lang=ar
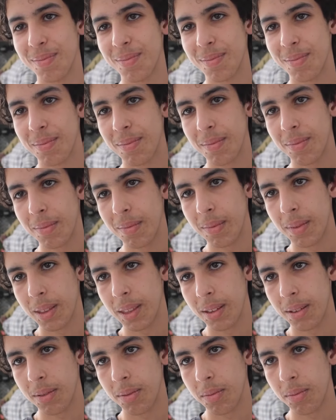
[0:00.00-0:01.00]
كتوقع
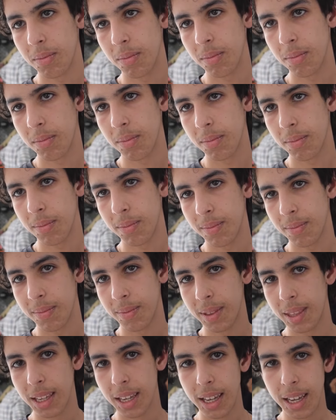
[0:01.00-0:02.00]
تكون ديالك
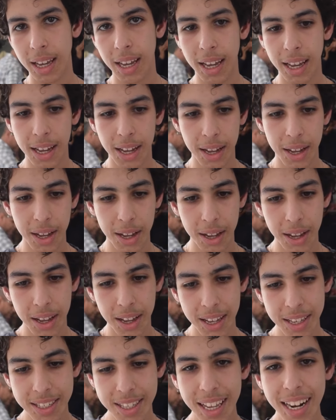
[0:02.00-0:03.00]

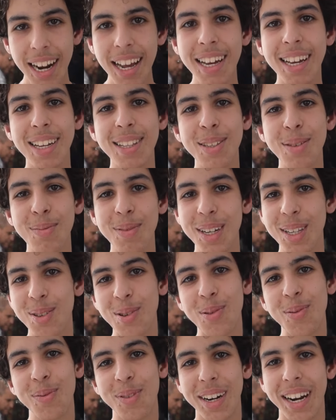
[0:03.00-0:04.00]
صراحه كنتمنى
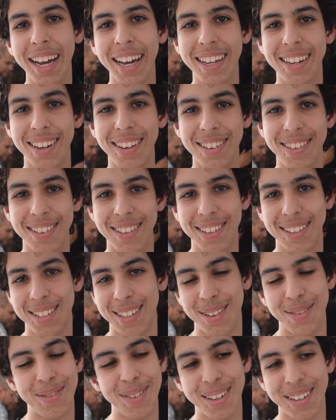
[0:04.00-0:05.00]
تكون فرحانه
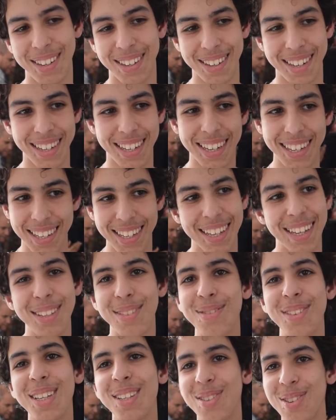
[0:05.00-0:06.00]
زعما
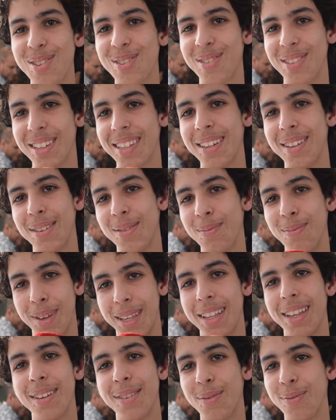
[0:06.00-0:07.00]
كنتمنى تكون
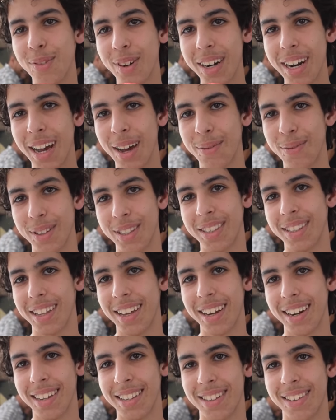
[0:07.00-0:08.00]
بعدا مفرحه في هذا
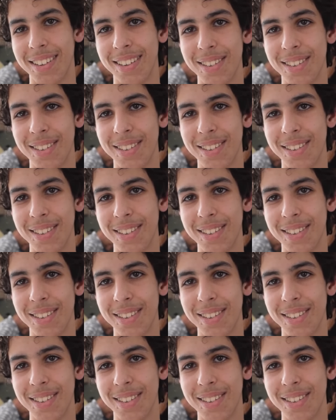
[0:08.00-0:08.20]
النهار هذا